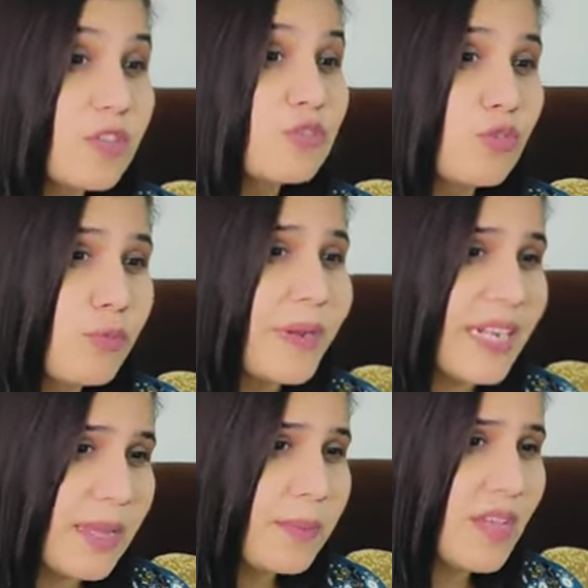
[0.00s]
आपके तो दो
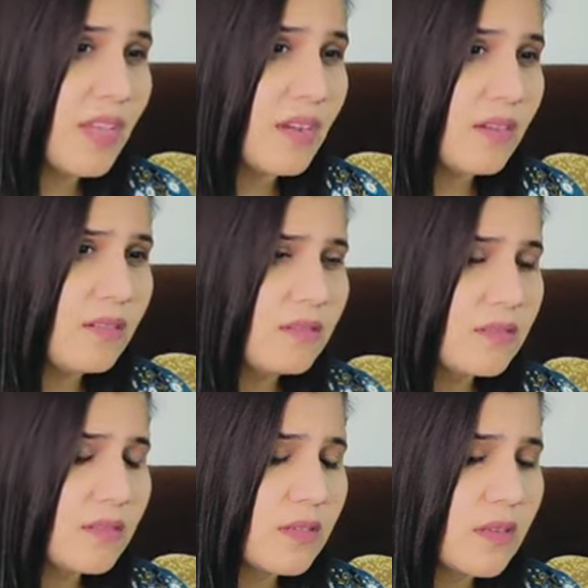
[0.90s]
बेटे भी हैं ना
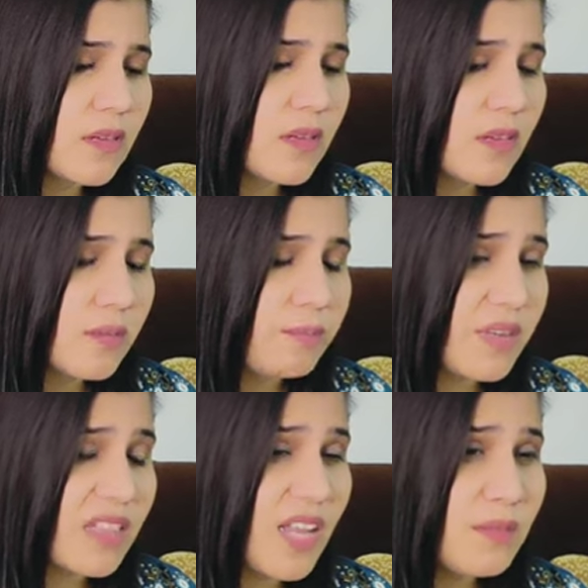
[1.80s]

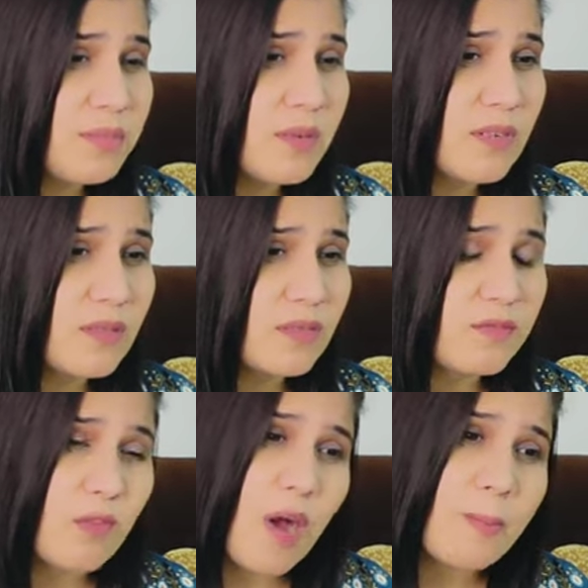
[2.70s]
मतलब
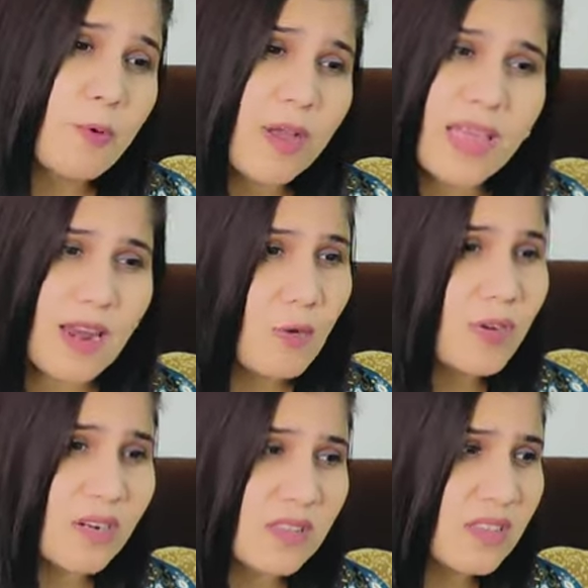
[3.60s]
वो आपको
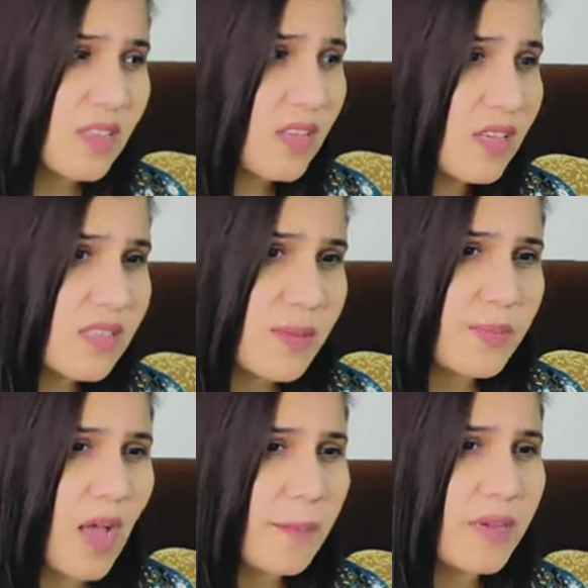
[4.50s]
अलाउ कर देते हैं ये
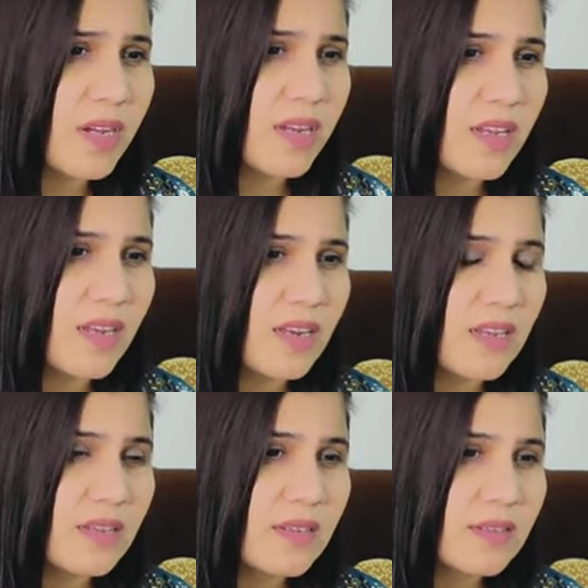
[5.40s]
सब काम करने के
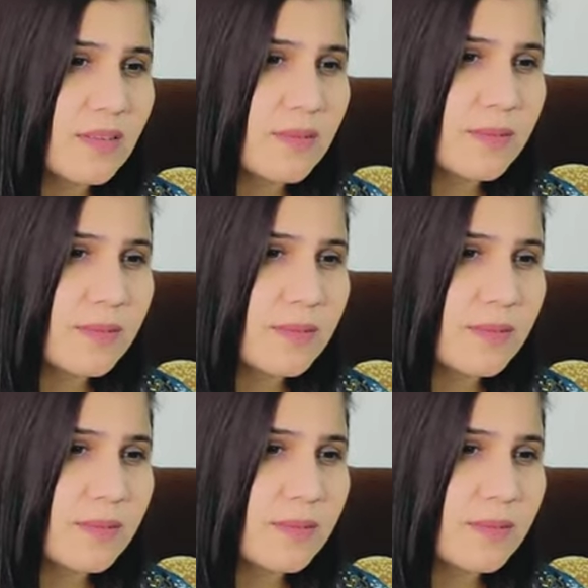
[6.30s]
लिए